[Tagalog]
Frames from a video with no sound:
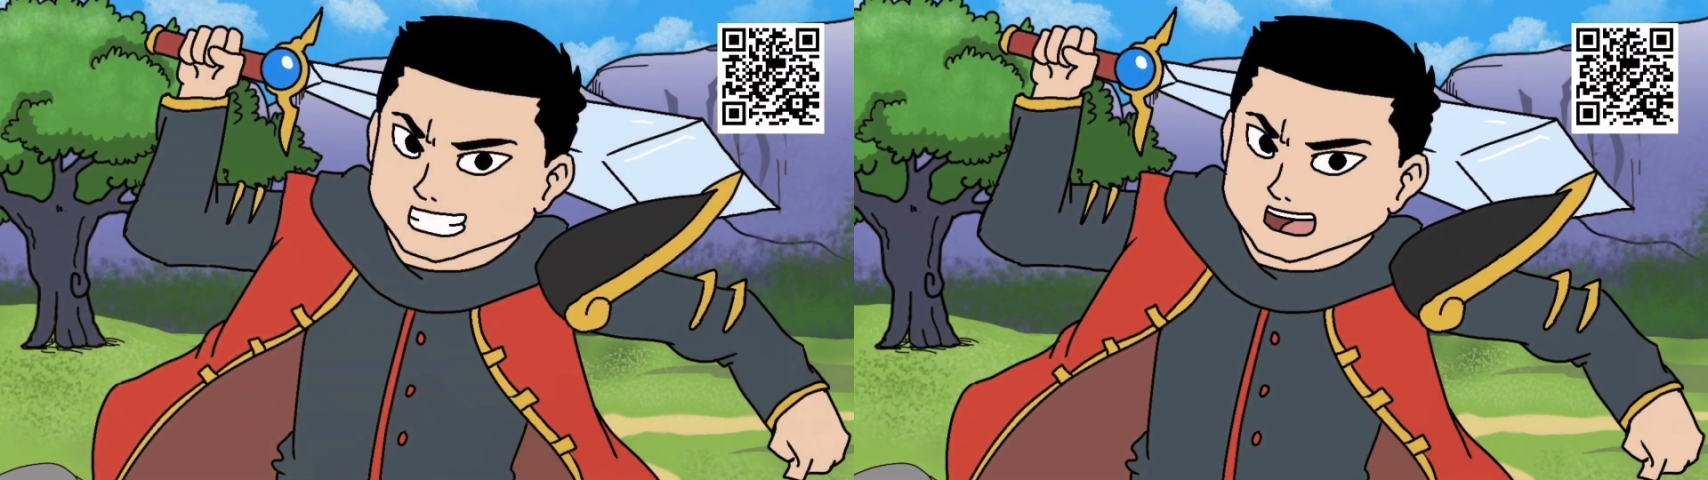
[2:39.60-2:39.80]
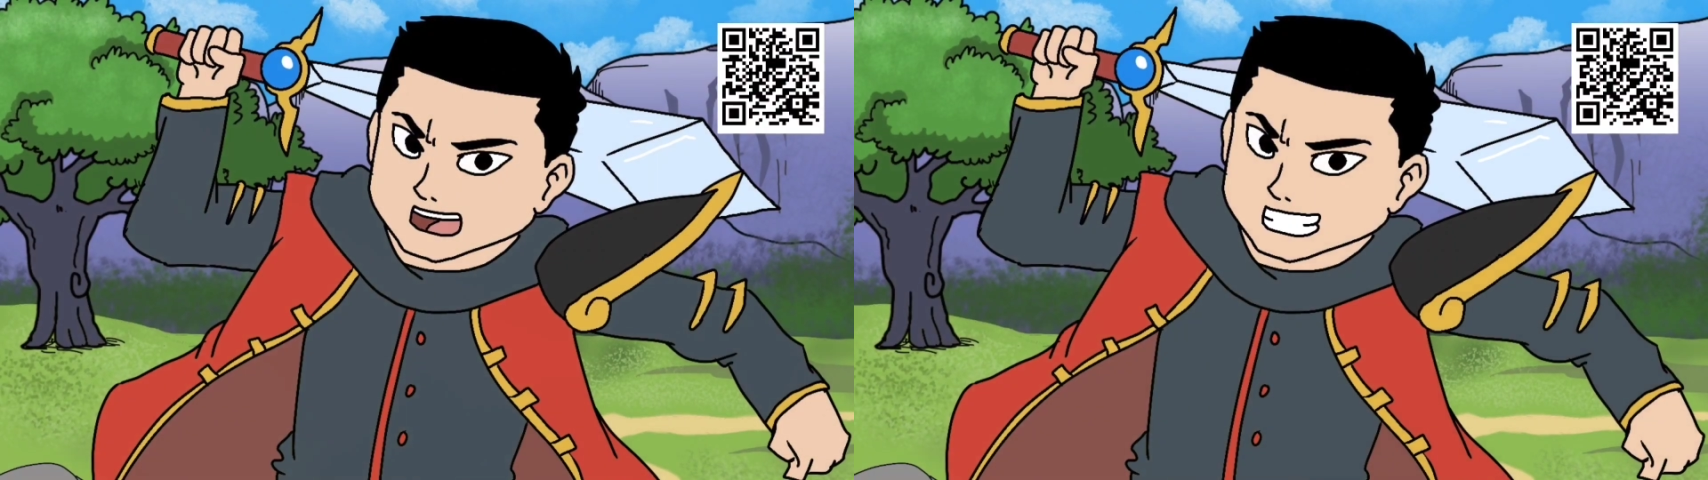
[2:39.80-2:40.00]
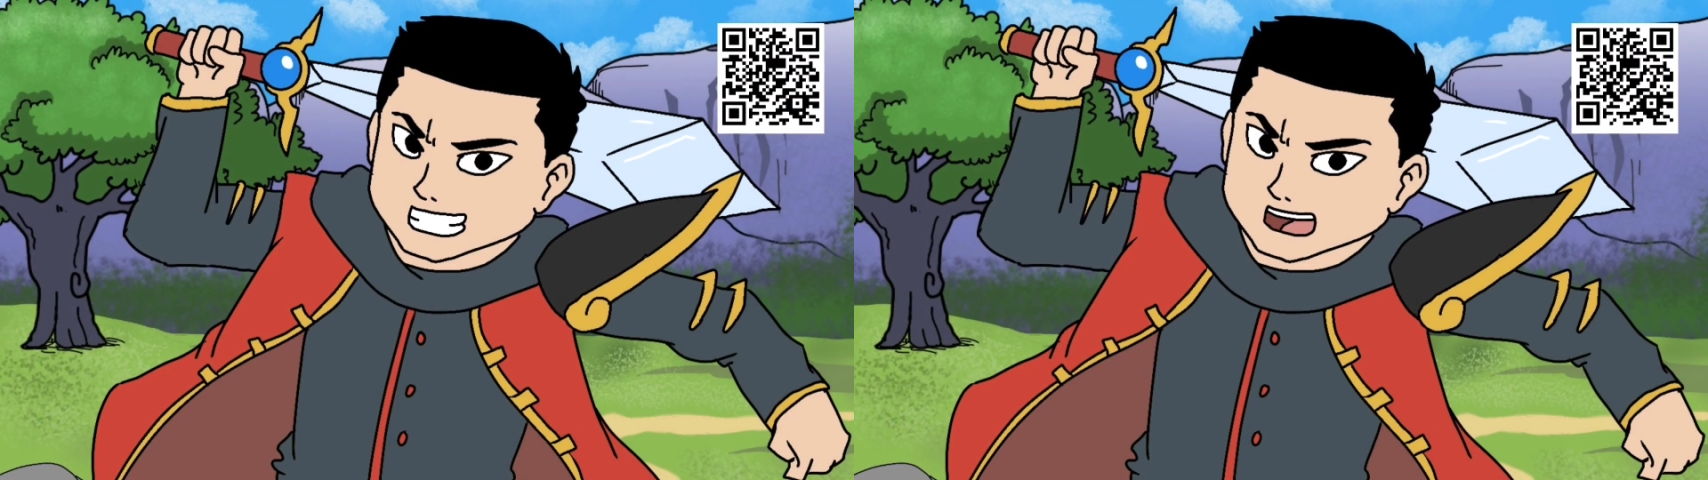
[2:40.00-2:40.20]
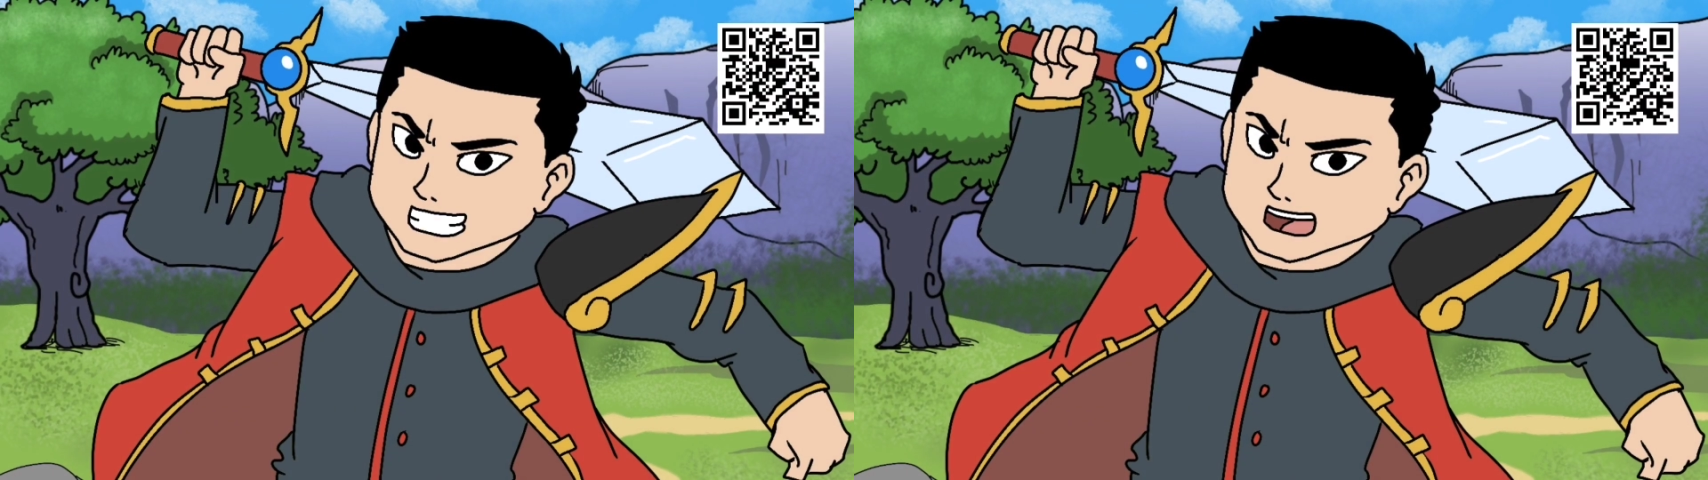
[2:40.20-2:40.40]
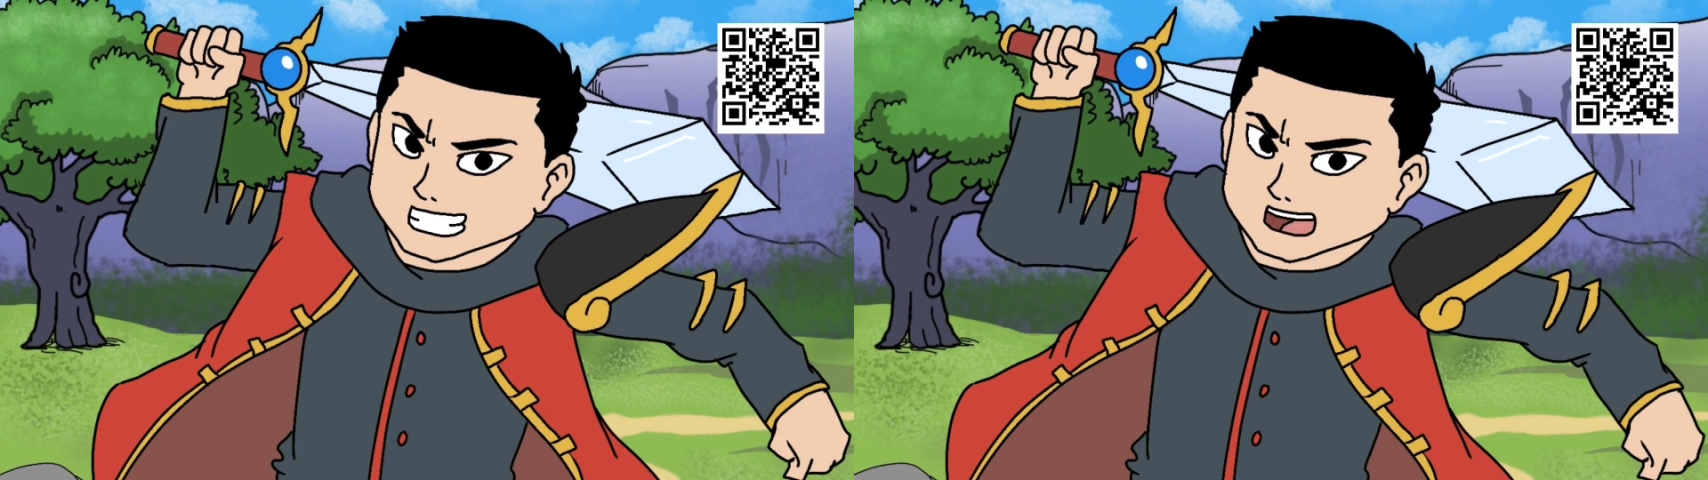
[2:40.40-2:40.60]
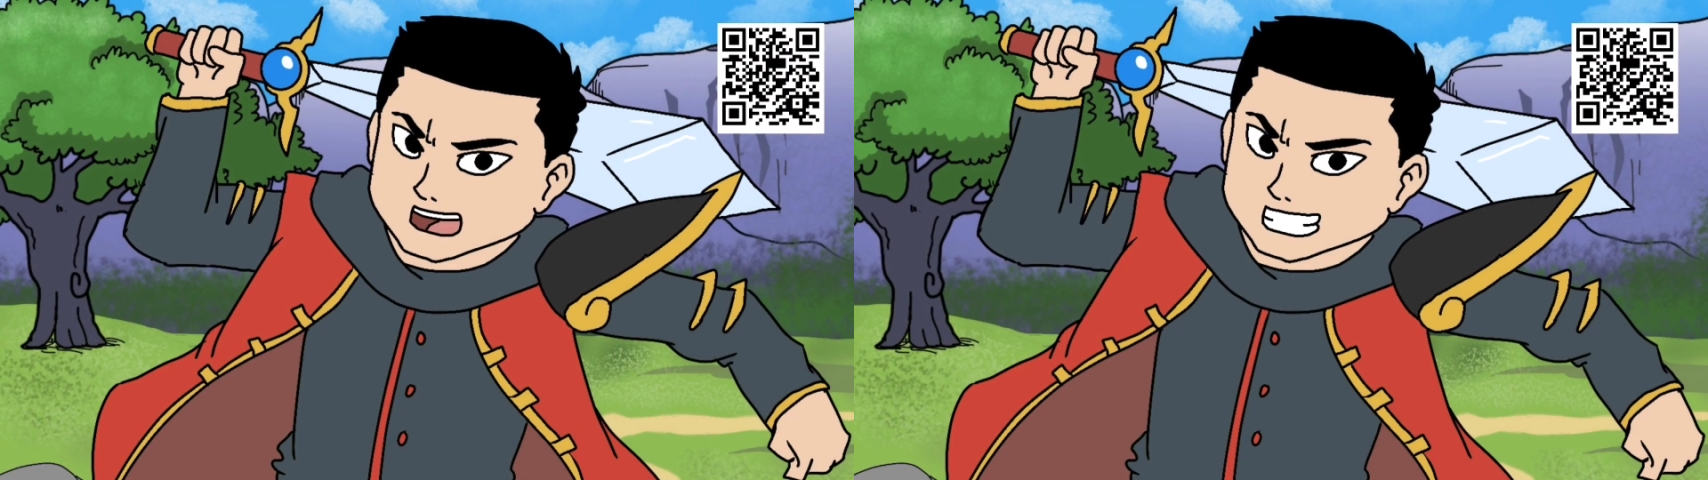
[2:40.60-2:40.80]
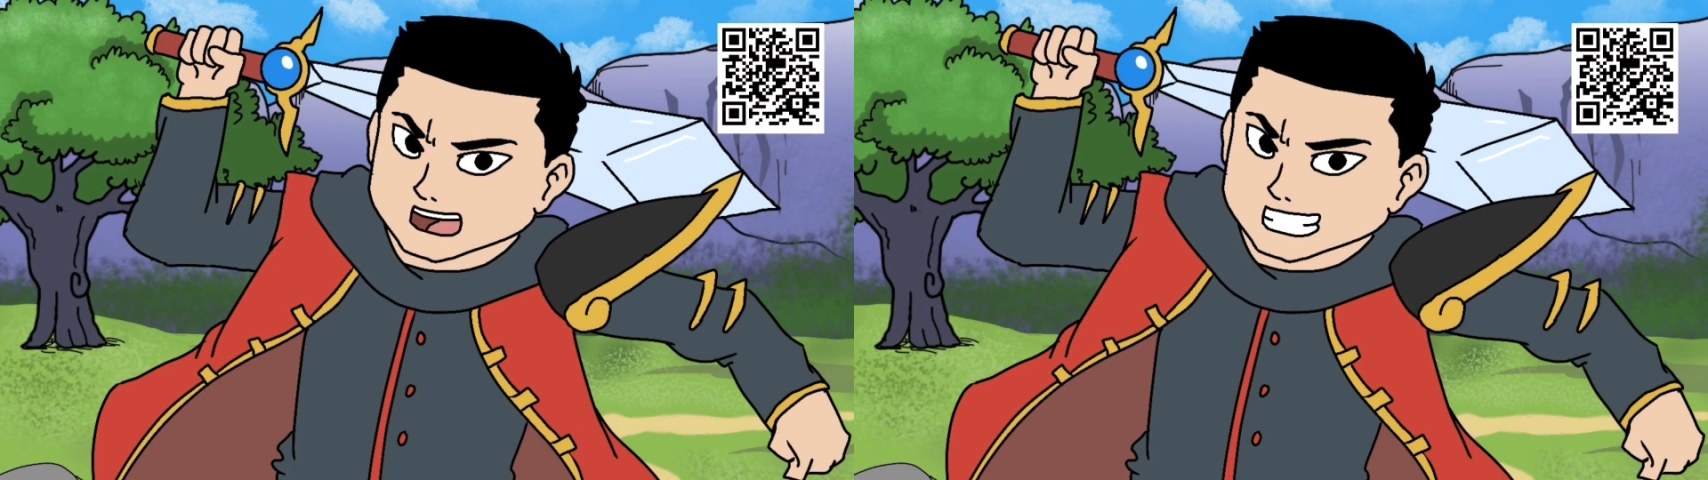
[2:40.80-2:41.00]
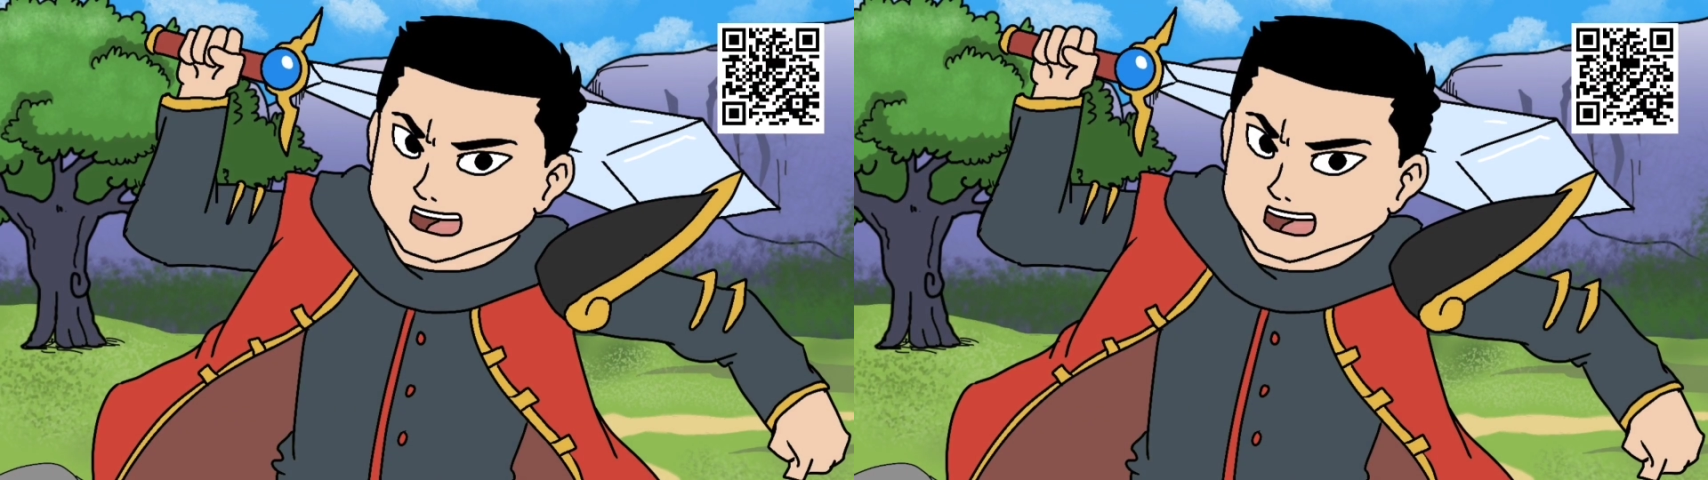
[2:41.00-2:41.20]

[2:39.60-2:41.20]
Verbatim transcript: Oh, ang panginihintay